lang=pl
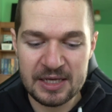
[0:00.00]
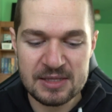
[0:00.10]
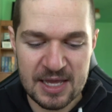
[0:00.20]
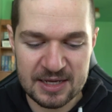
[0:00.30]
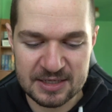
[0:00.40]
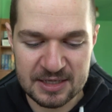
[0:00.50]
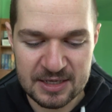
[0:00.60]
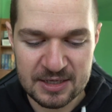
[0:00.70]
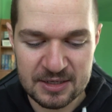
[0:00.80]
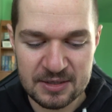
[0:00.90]
I tak,
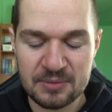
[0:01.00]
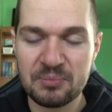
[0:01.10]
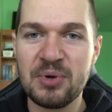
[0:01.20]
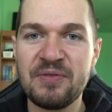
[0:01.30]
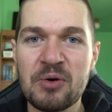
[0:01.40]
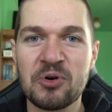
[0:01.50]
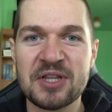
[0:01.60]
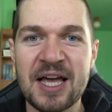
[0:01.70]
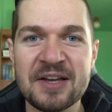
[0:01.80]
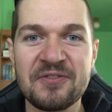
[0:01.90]
bywało
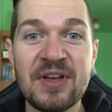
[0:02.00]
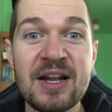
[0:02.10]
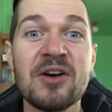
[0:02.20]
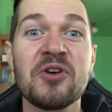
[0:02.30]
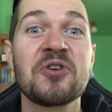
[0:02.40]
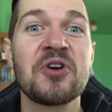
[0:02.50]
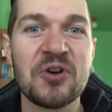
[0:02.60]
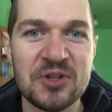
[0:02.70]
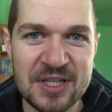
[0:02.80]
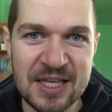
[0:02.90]
tak,
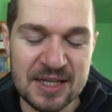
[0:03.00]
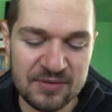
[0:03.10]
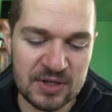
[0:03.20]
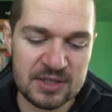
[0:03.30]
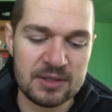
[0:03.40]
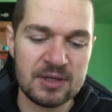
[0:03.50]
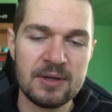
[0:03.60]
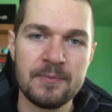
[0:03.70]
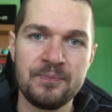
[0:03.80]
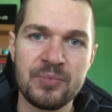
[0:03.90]
wielokrotnie nawet,
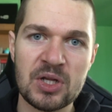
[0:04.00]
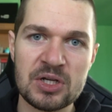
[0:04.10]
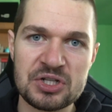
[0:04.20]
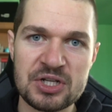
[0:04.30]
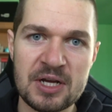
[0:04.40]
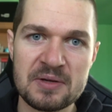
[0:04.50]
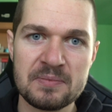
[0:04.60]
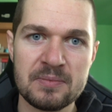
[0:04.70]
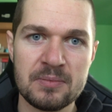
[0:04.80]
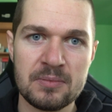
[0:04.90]

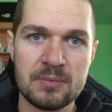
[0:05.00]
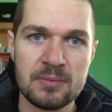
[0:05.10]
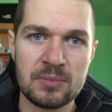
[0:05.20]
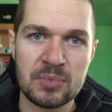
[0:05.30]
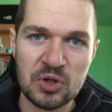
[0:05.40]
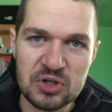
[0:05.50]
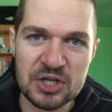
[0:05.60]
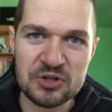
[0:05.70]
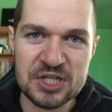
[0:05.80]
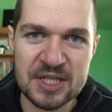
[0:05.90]
że to,
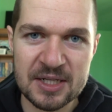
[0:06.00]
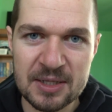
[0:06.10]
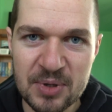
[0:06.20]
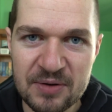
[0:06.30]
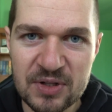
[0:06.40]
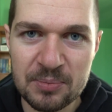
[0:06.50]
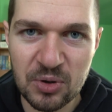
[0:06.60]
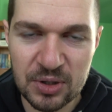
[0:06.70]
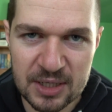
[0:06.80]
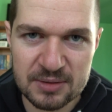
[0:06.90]
czego się tak naprawdę
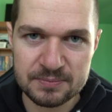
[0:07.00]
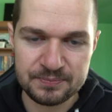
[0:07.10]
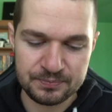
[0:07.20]
boję,